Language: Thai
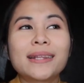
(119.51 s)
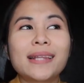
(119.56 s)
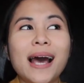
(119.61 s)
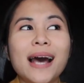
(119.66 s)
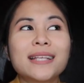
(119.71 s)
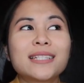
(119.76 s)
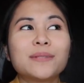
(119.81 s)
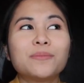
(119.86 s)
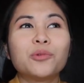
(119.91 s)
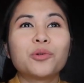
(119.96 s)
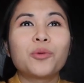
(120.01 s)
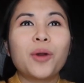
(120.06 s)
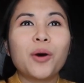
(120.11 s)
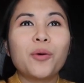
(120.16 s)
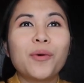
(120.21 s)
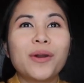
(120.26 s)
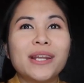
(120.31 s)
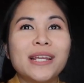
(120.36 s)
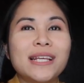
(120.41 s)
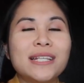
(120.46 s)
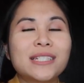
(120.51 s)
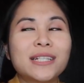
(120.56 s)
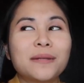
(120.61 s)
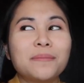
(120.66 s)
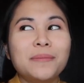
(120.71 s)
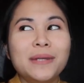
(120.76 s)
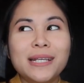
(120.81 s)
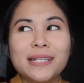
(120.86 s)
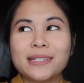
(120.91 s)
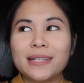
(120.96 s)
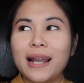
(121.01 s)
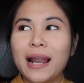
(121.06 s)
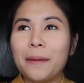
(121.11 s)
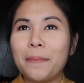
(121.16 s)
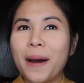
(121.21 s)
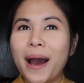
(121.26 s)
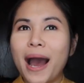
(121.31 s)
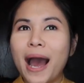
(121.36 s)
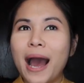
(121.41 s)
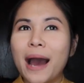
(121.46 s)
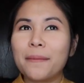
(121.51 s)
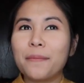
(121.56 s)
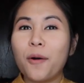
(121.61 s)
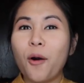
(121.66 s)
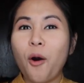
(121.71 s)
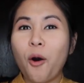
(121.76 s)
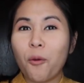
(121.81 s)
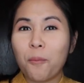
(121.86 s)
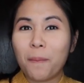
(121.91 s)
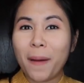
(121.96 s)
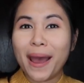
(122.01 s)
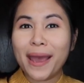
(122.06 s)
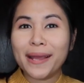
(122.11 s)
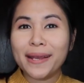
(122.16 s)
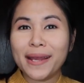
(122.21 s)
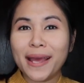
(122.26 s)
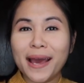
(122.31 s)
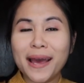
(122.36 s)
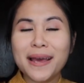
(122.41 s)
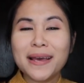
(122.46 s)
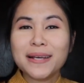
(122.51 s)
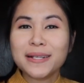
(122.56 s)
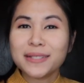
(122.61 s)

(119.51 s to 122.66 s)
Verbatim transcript: ถ้าสมมุติว่าวันนี้ฉันมีอิสรภาพออกไปเนี่ย